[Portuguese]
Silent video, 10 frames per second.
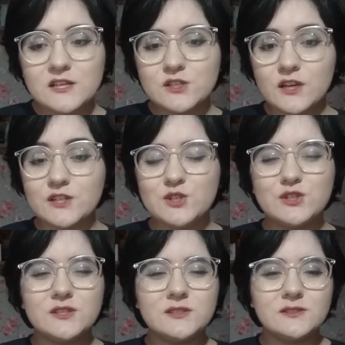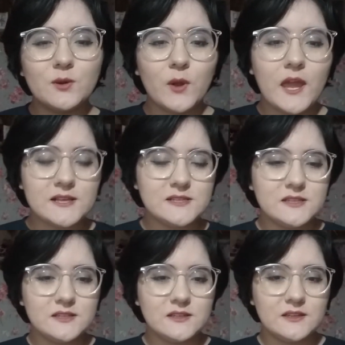Só que a gente não
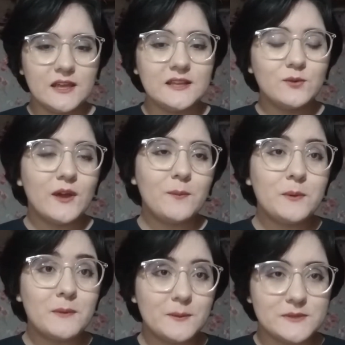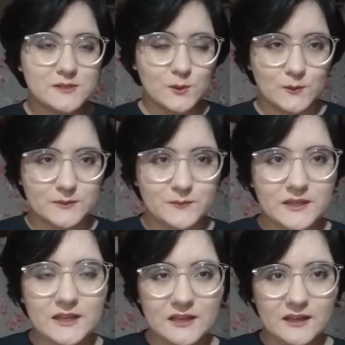conhece. Ele não é a primeira pessoa
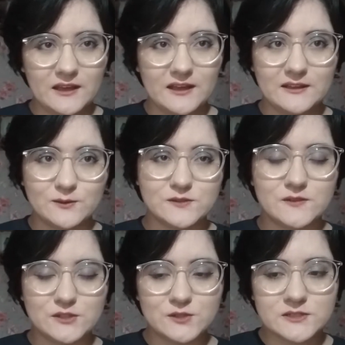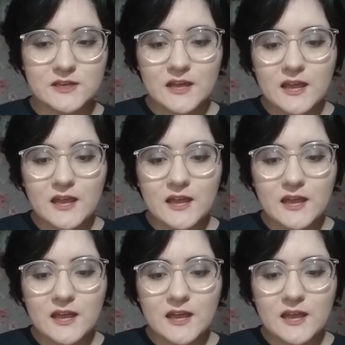é, ali nos vídeos.